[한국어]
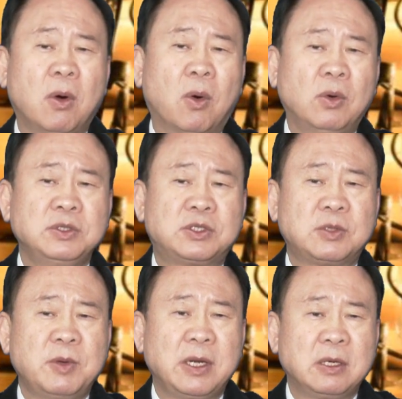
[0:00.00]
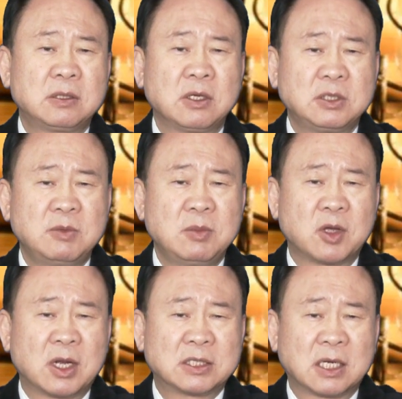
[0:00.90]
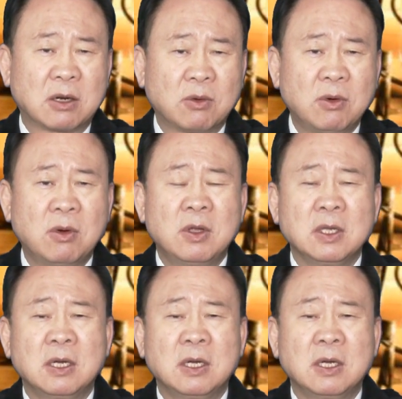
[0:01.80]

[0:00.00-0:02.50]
온 지면에 흩어짐을 면하자라고